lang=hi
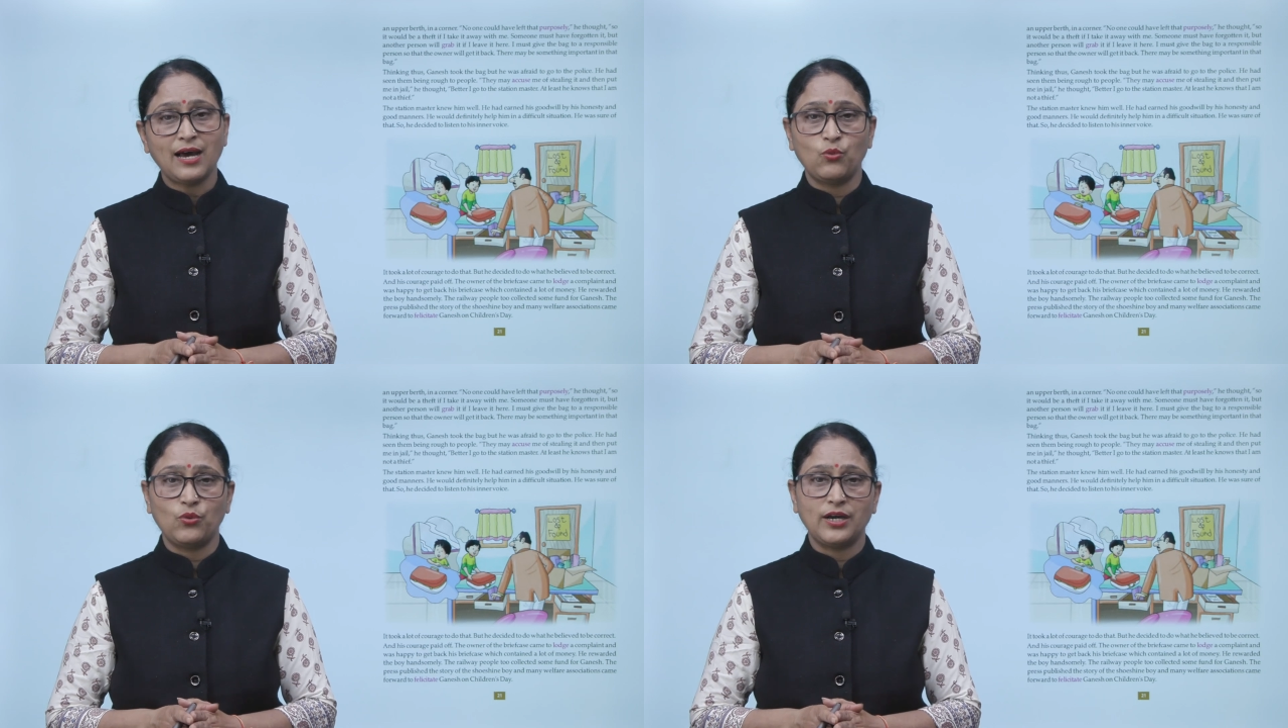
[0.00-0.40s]

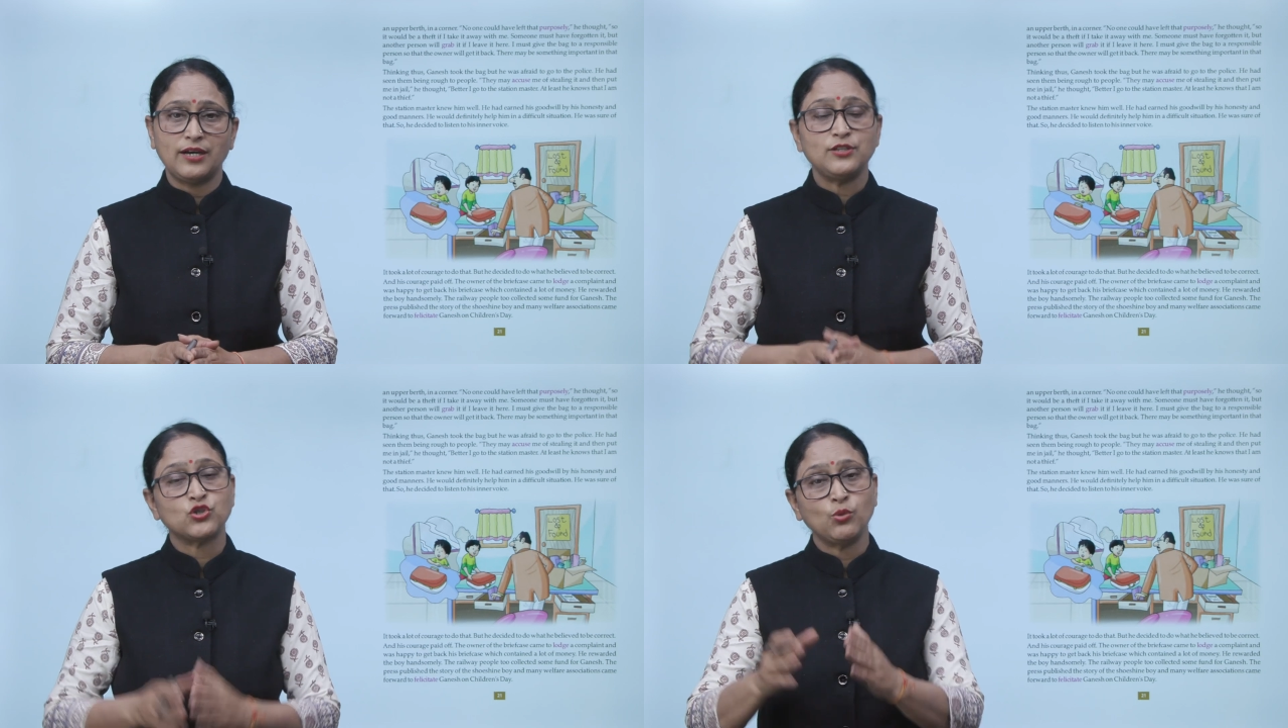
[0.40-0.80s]
आऊँगा
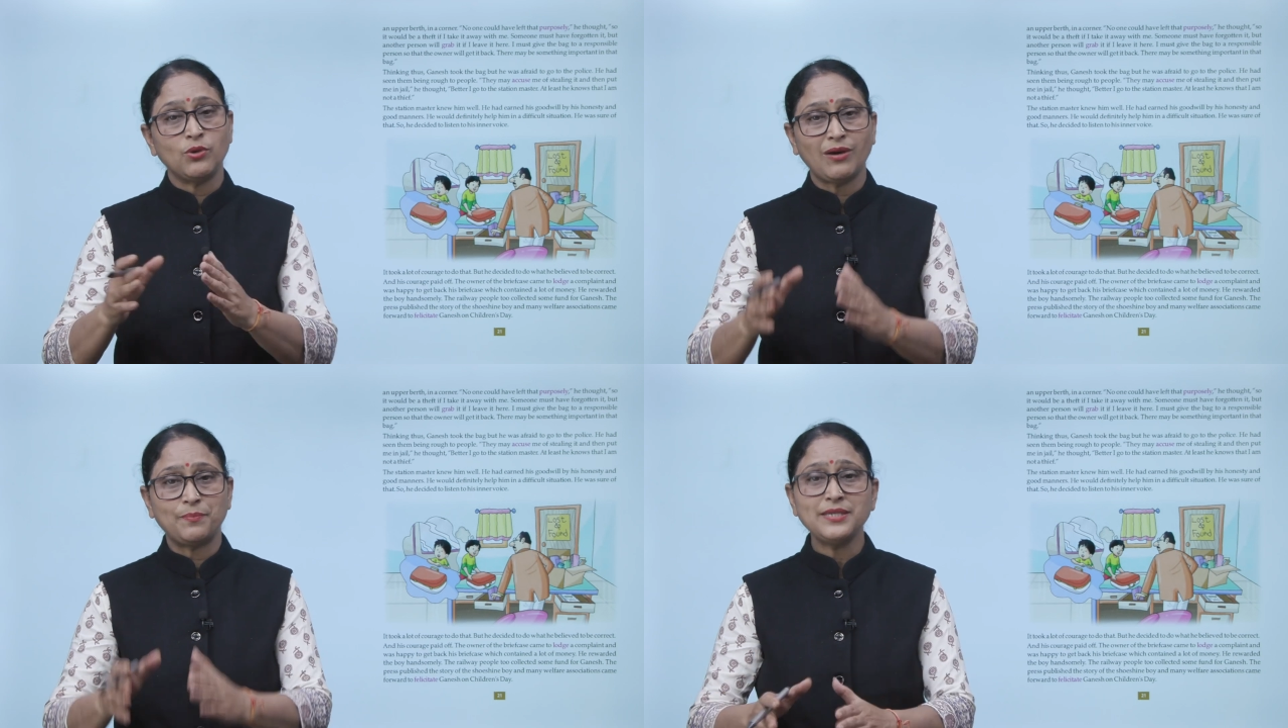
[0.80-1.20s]
इसको
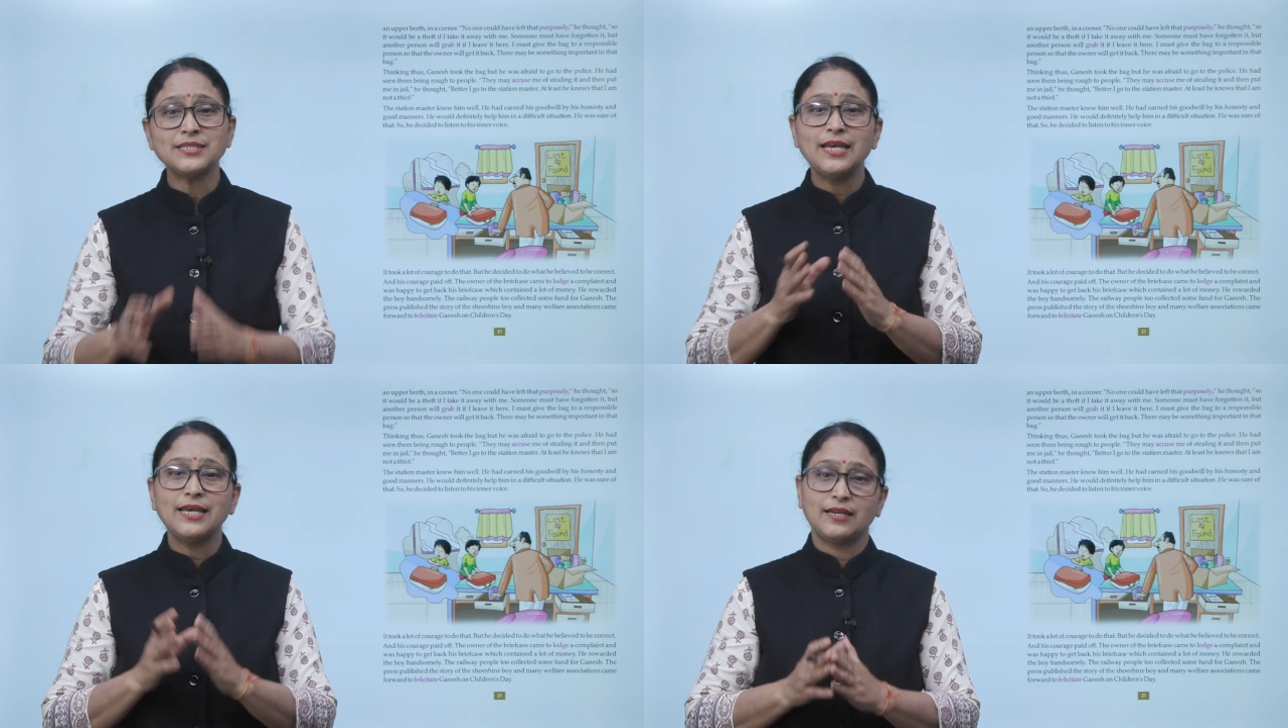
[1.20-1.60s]
मैं
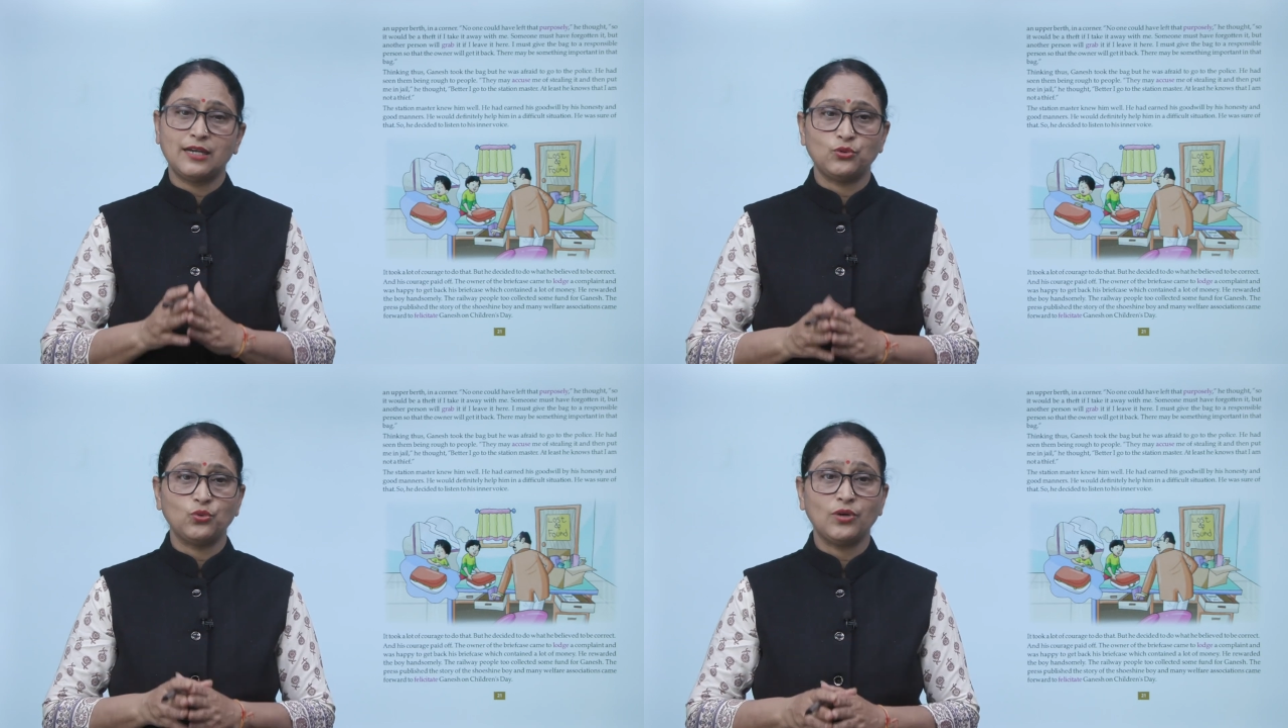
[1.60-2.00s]
वापस
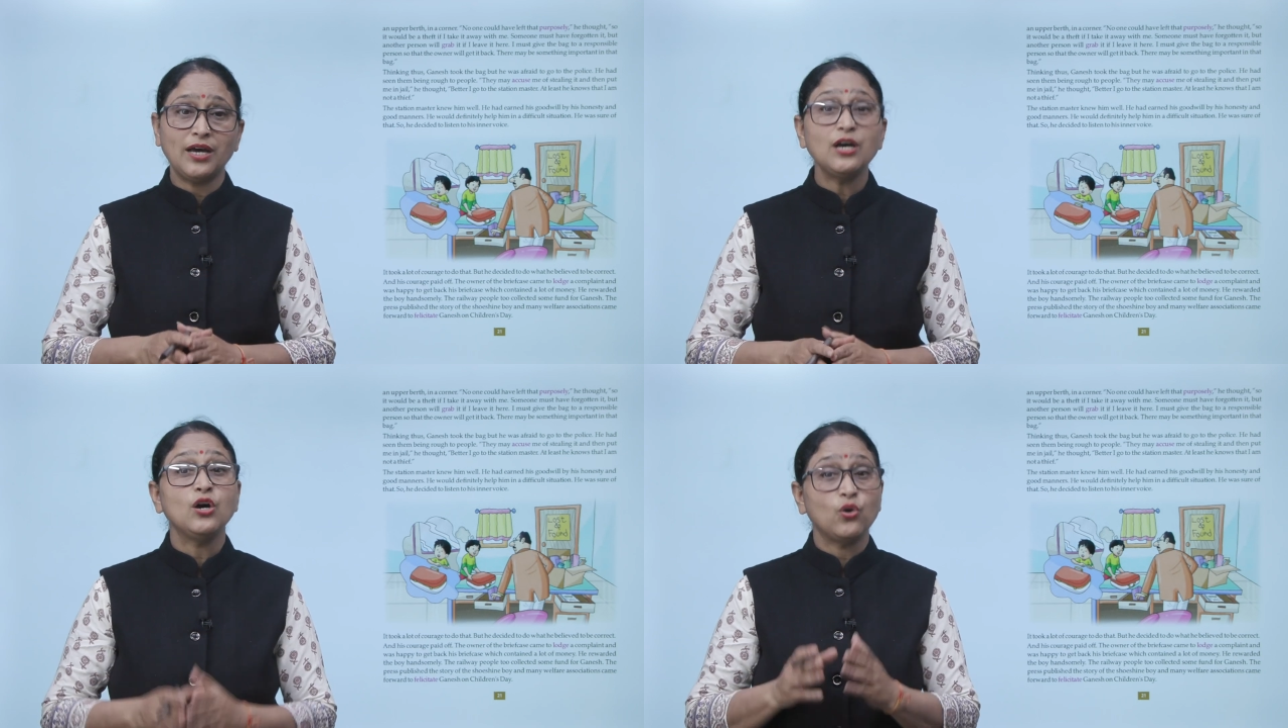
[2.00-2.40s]
कर दूँगा